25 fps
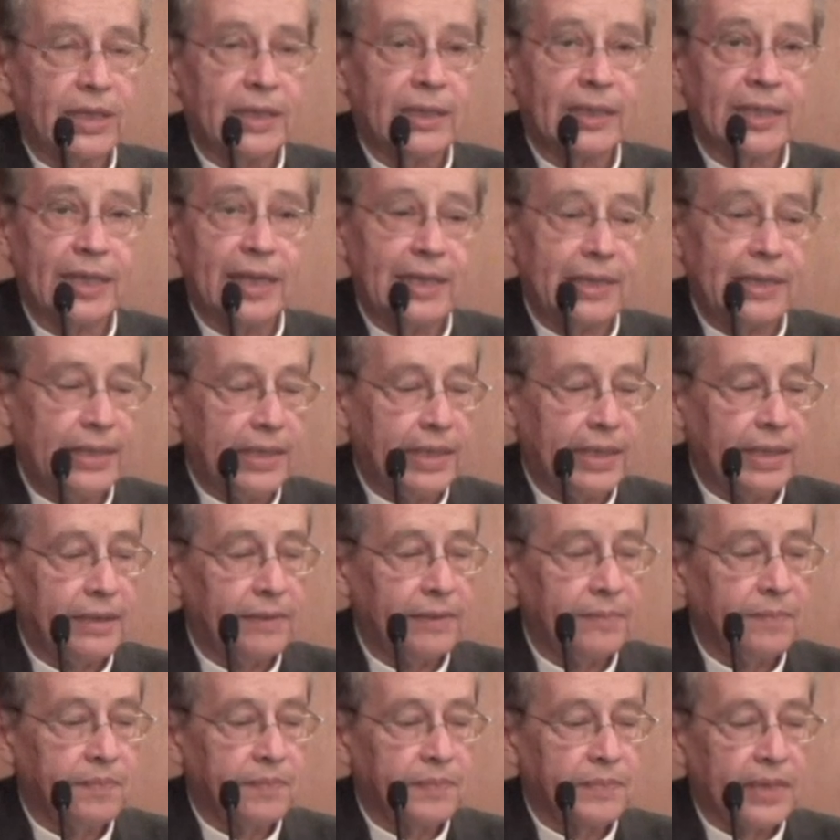
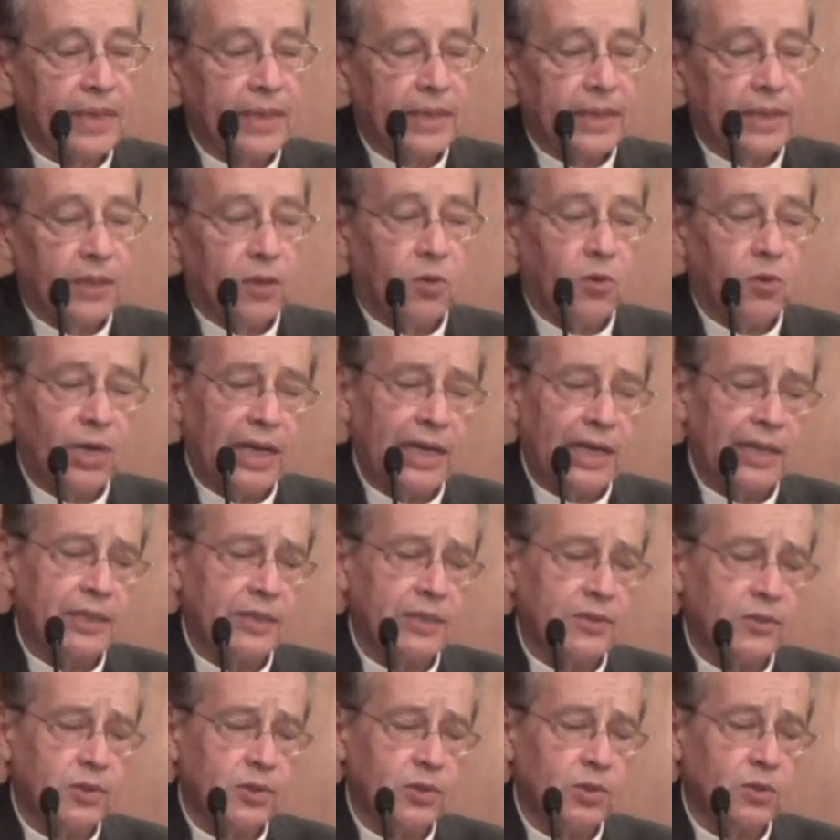itálica con la
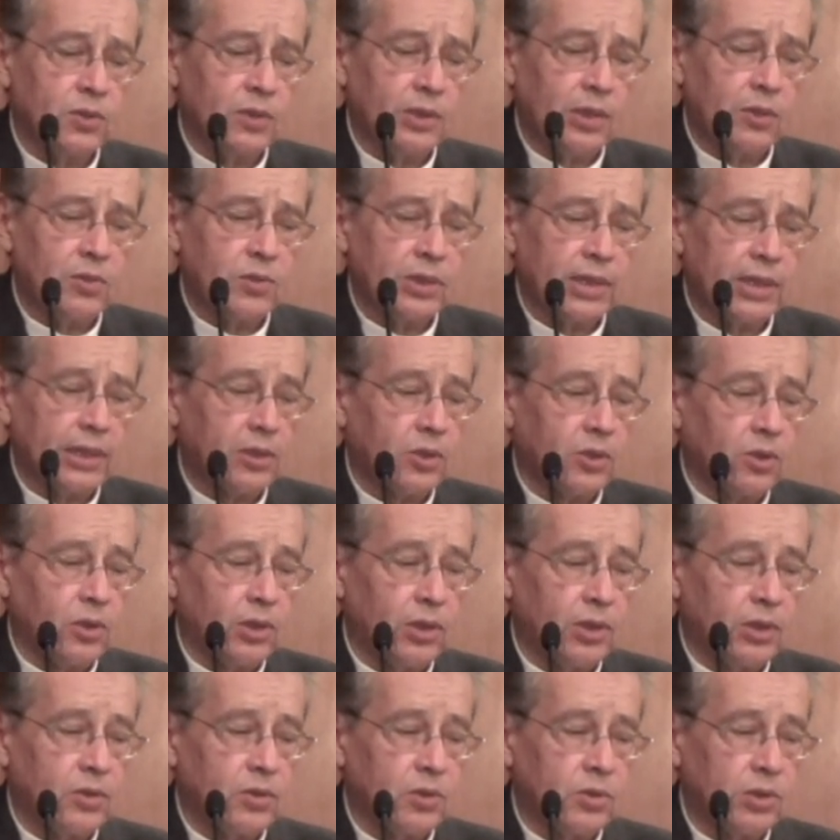adhesión de los
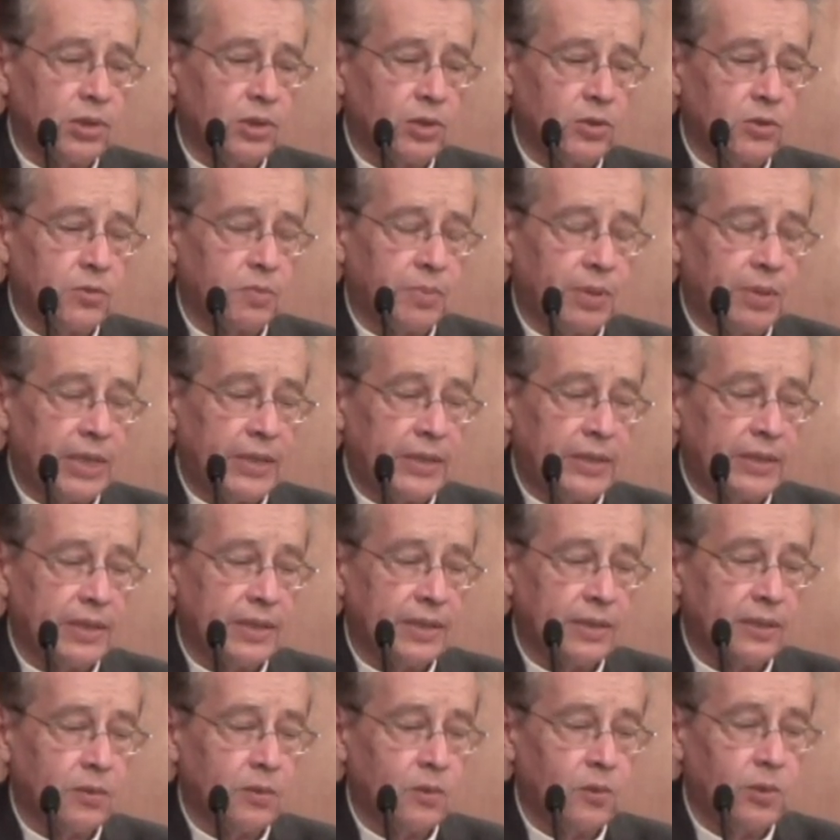católicos de los
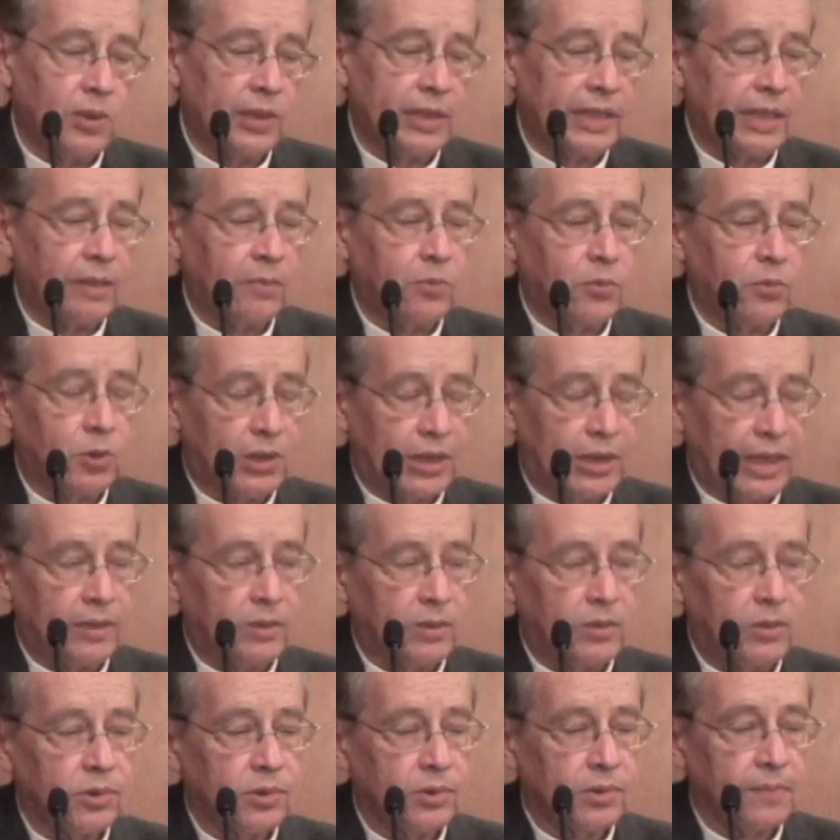países
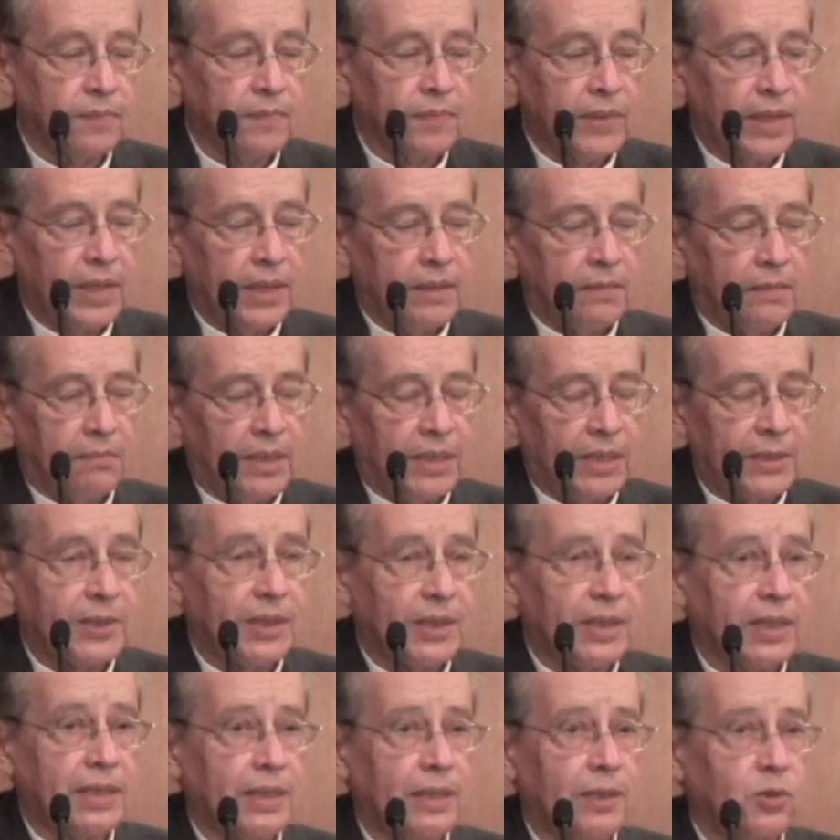ultramontanos, más
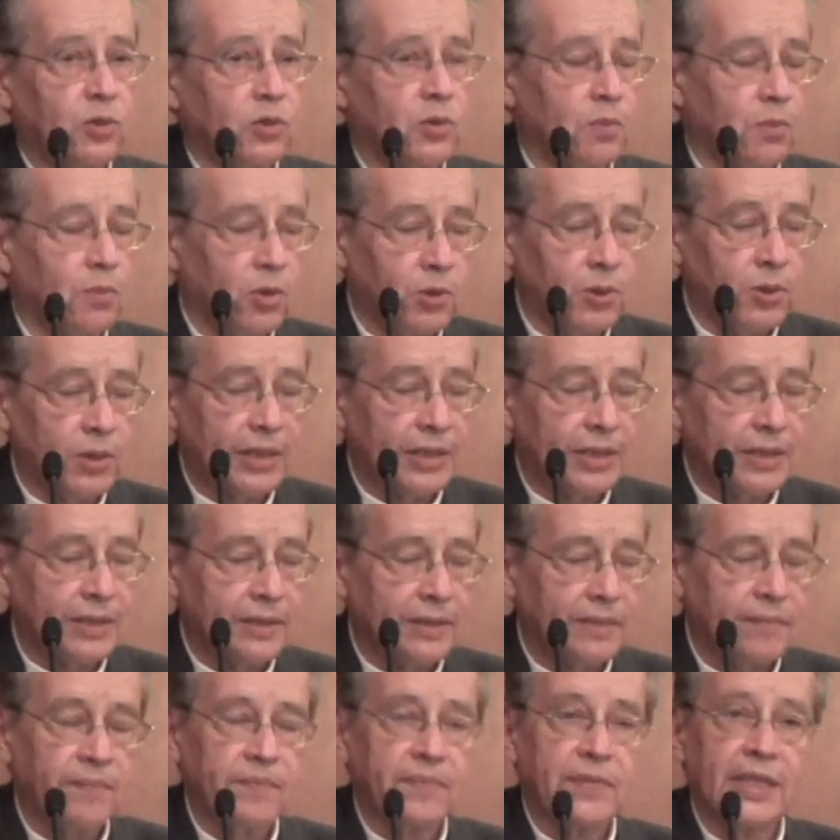allá de los
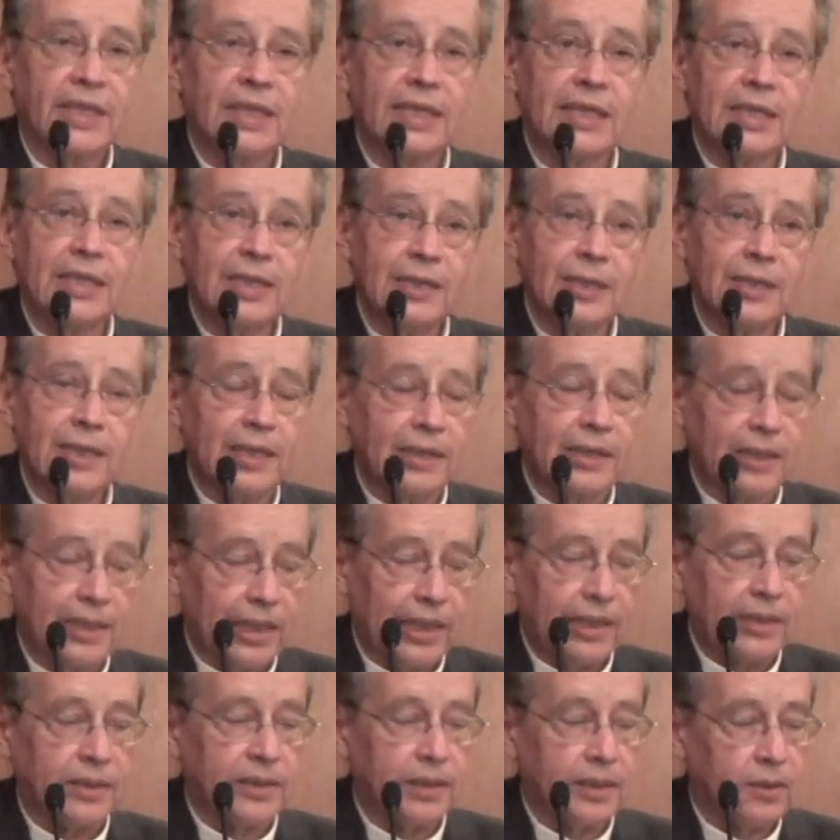montes y del
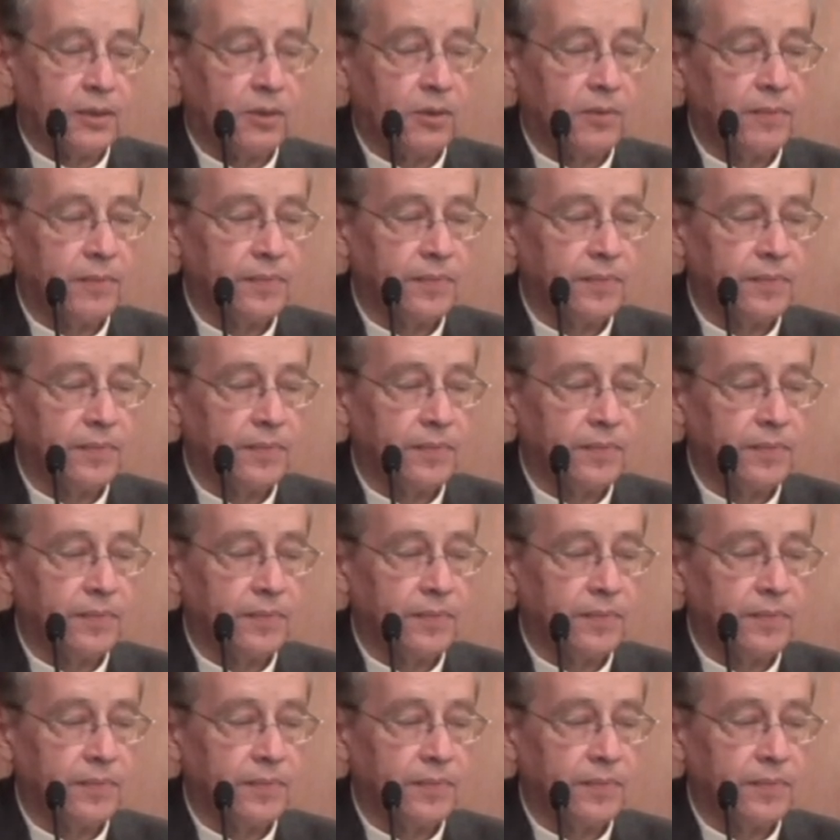Atlántico